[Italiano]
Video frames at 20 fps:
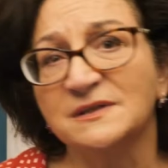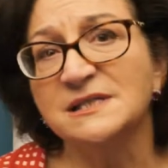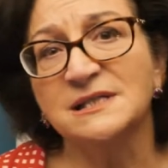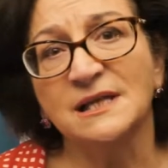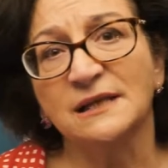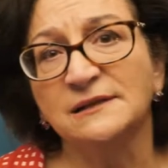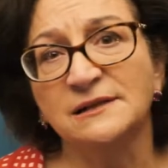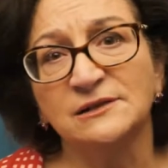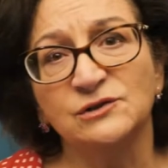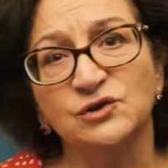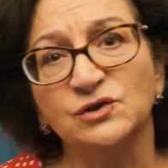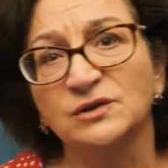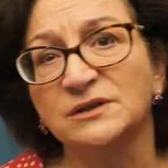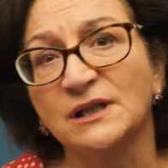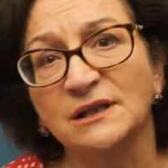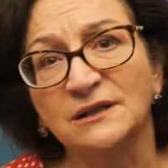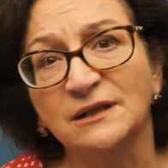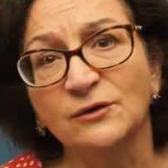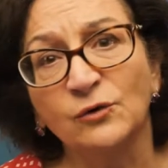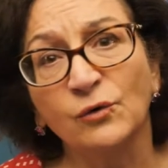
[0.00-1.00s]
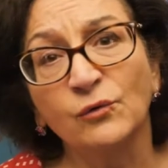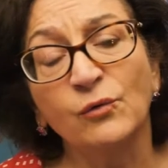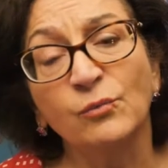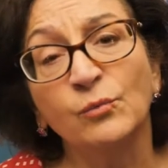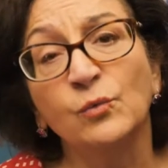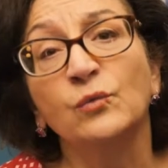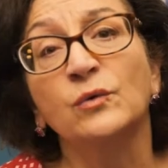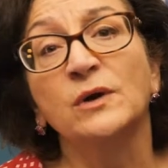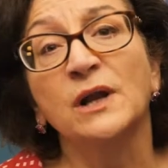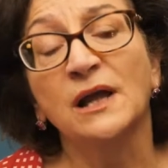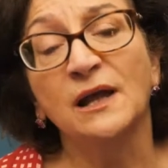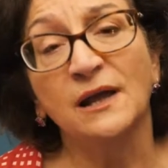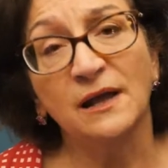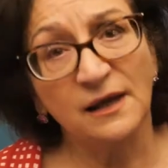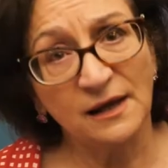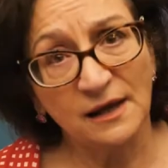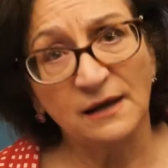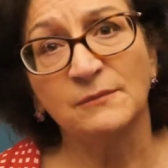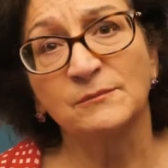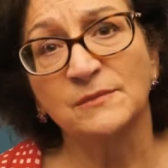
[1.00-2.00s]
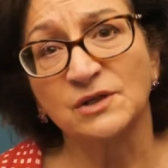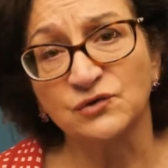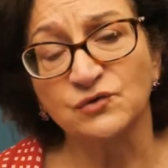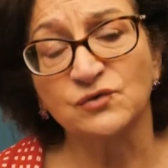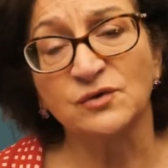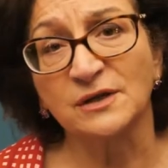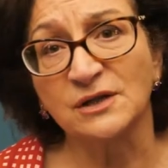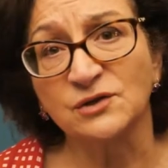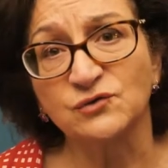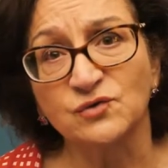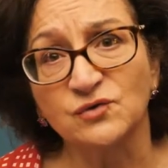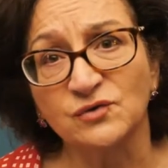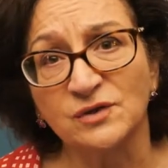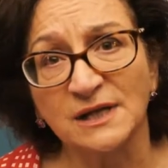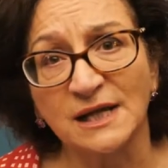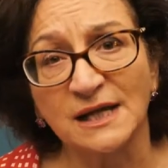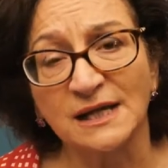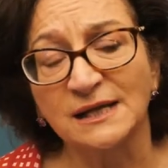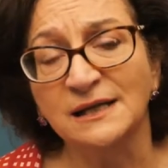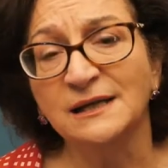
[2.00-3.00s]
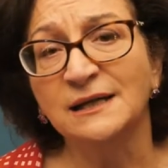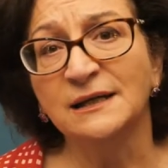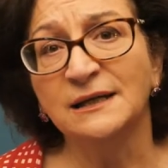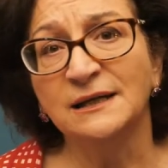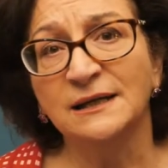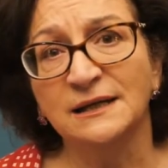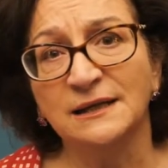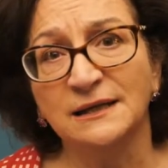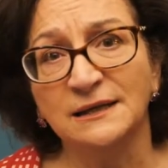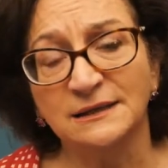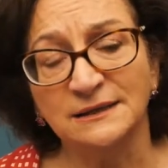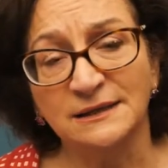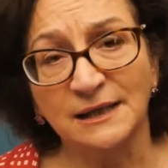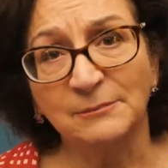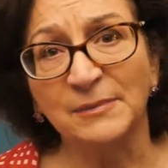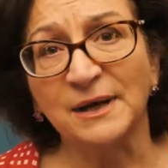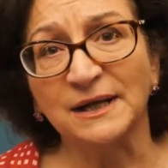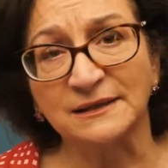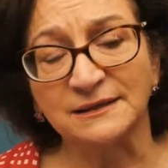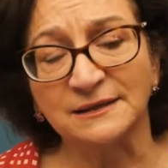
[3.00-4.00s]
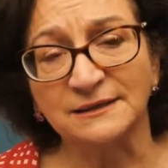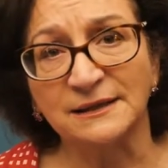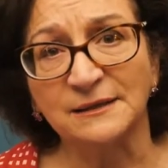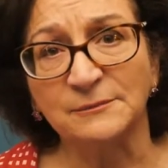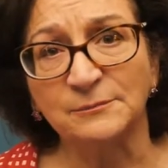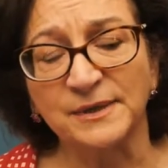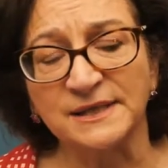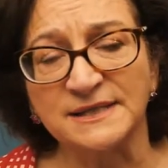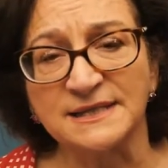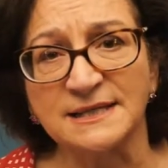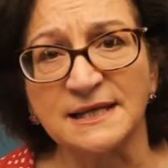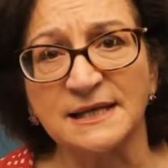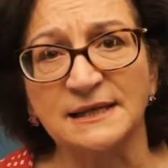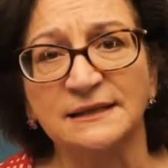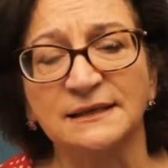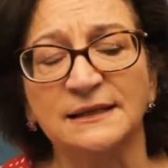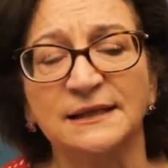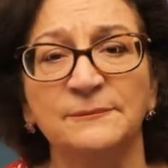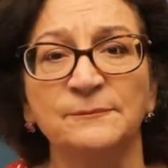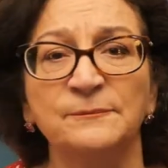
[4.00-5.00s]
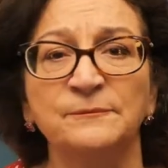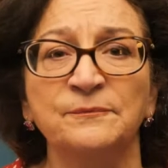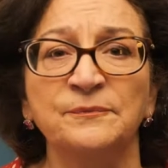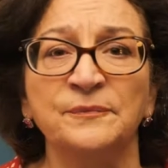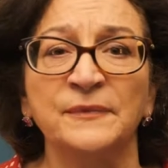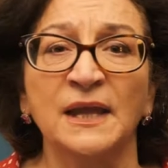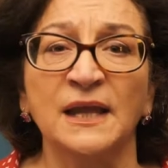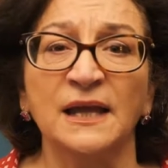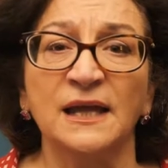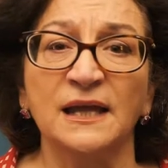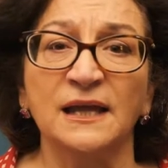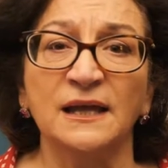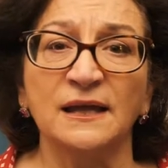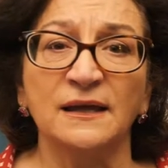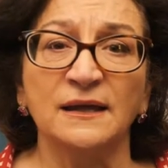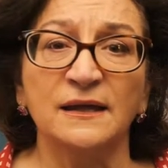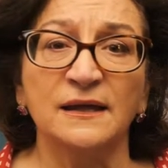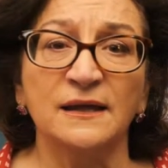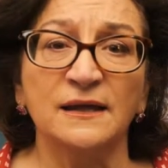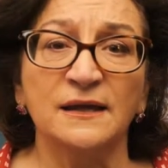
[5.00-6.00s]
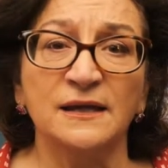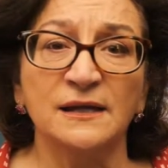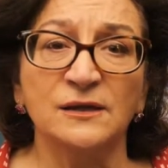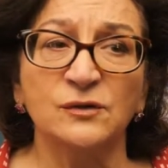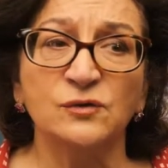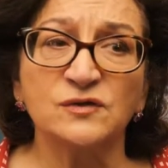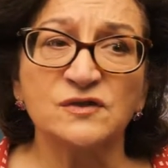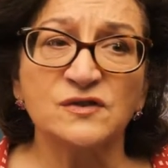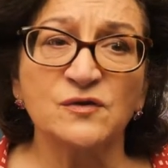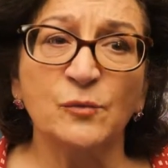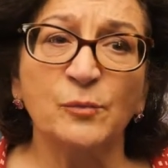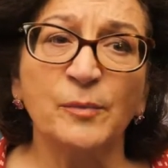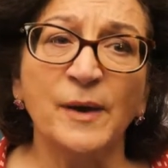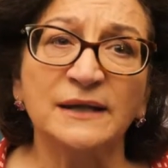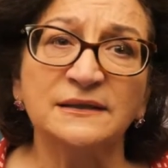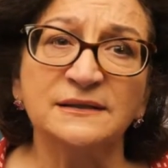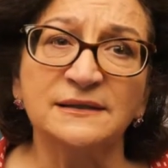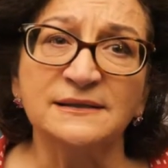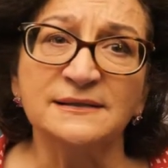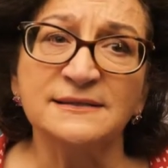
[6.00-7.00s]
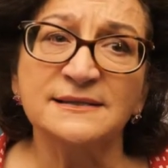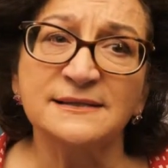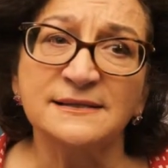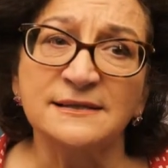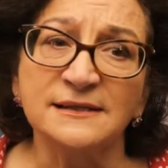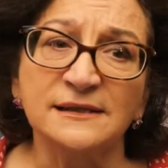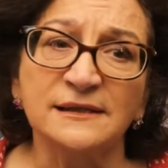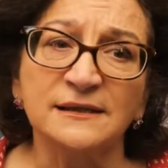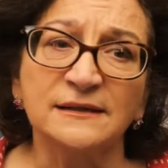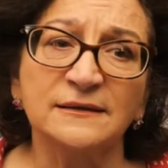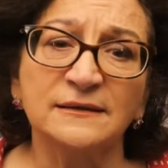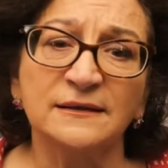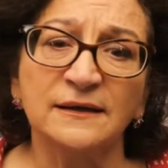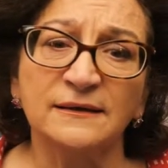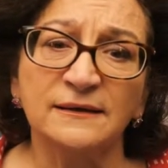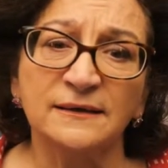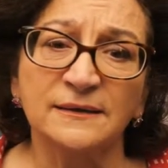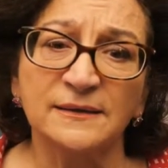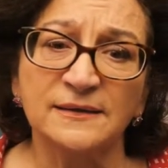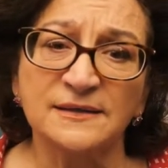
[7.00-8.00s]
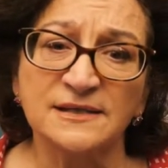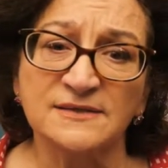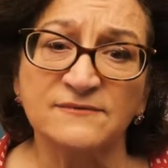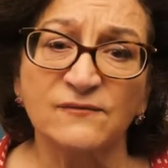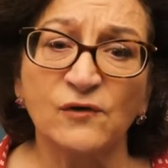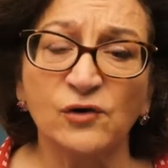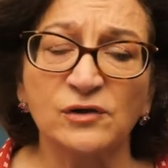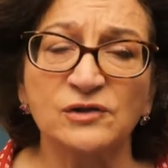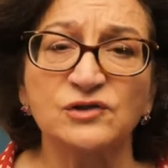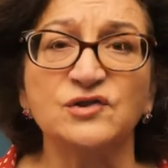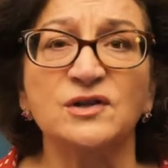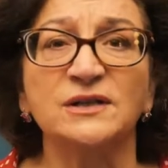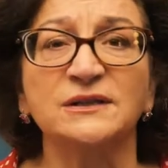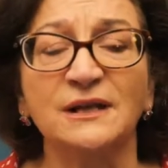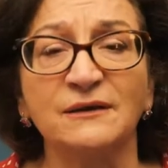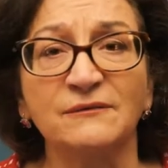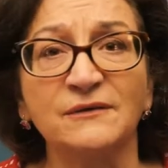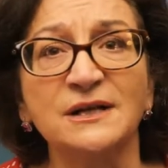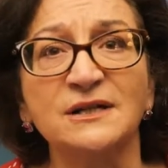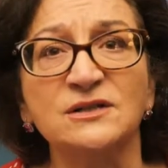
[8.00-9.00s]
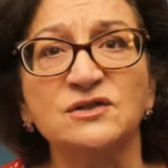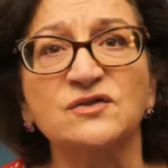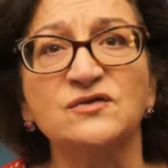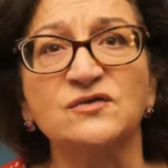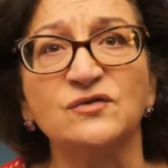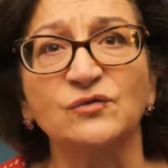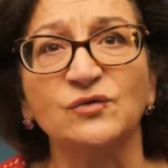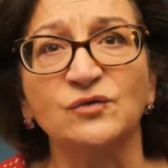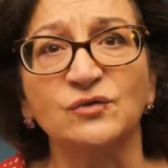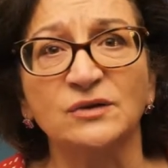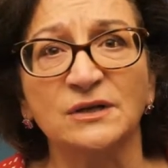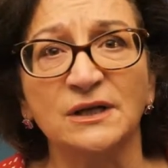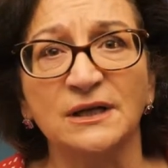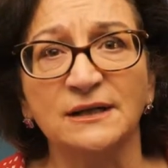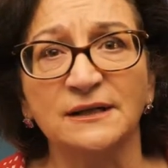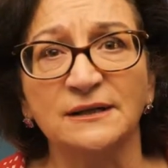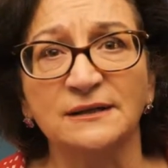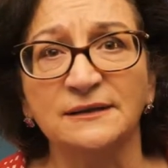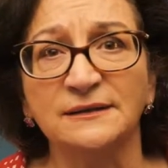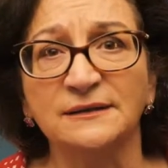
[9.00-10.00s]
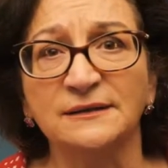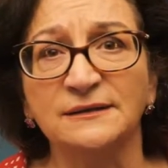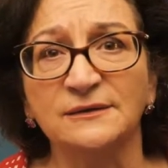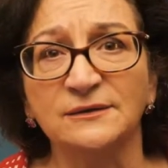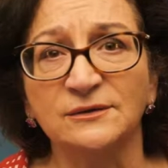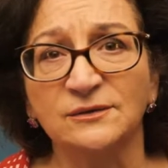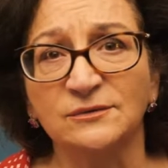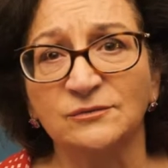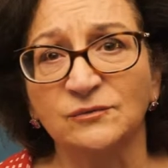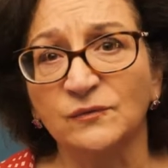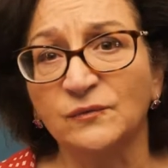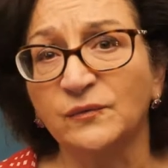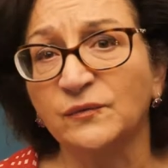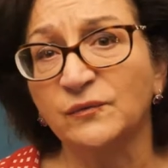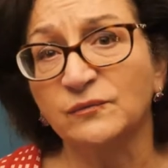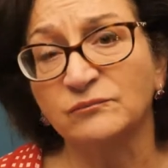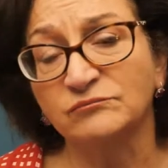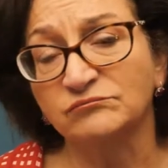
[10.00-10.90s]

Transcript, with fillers: vista del cittadino comune e a maggior ragione eh, da parte del paziente. Eh, il corso Eupati si eh, svolge attraverso eh, un,